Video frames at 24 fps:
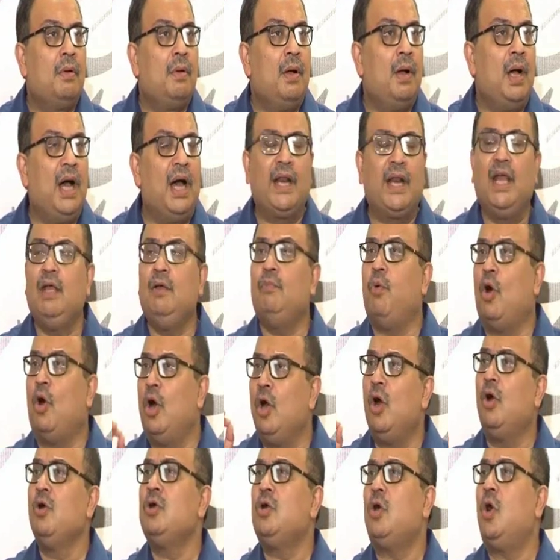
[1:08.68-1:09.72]
আর এই
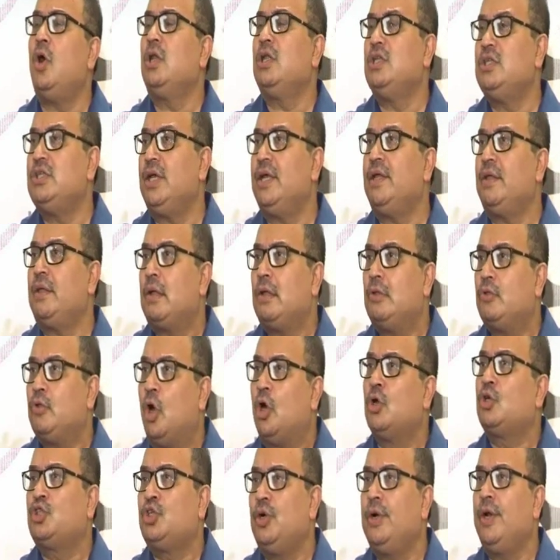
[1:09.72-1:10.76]
ভয়ঙ্কর যে
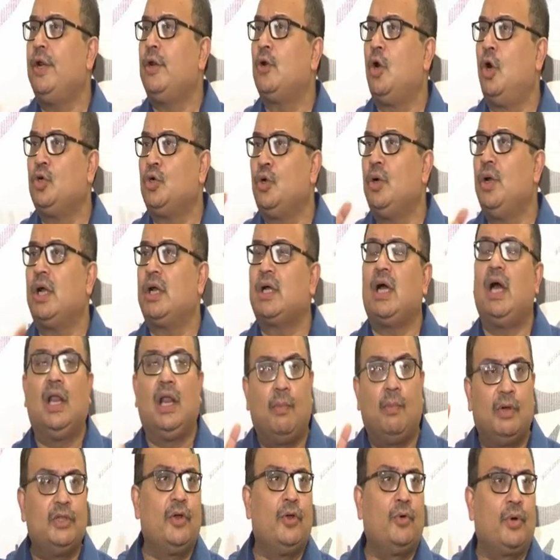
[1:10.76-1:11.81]
ধর্ষণের ঘটনা কাল
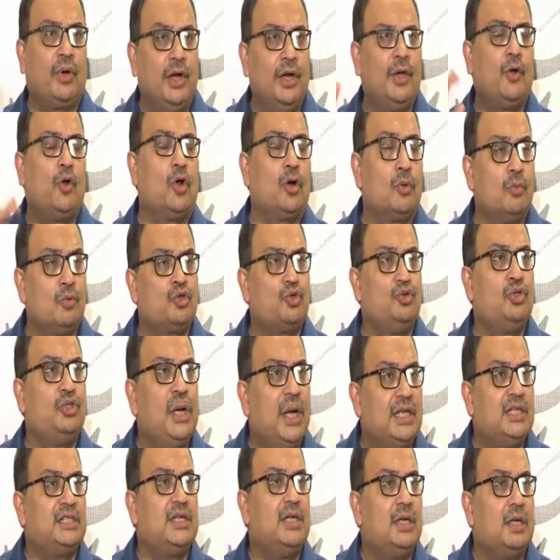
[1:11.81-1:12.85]
আমাদের ওখানে কর্মসূচি
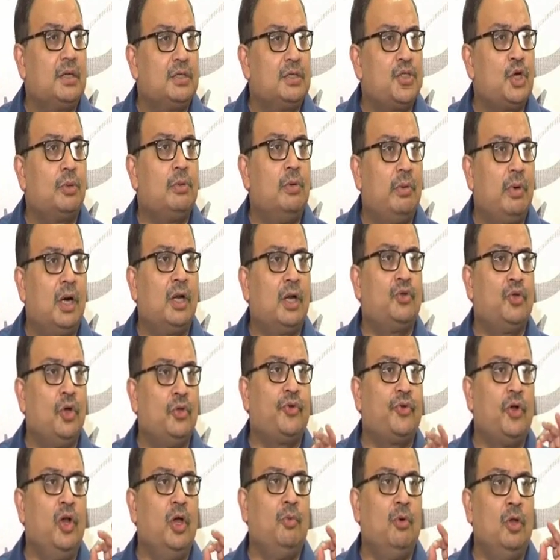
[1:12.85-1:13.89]
আছে সর্বভারতীয়
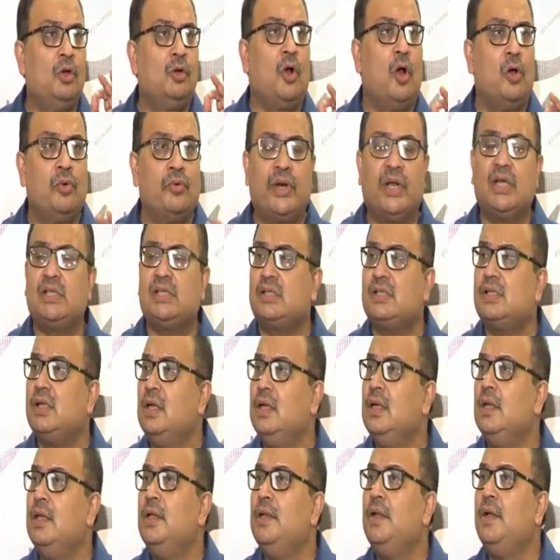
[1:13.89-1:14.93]
তৃণমূল কংগ্রেস
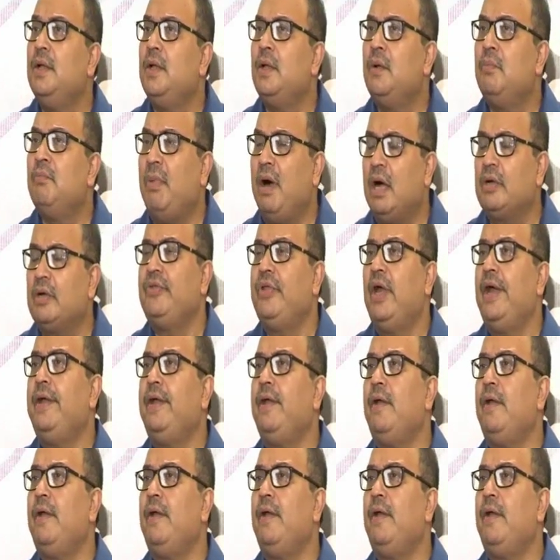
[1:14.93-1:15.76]
বাগদায়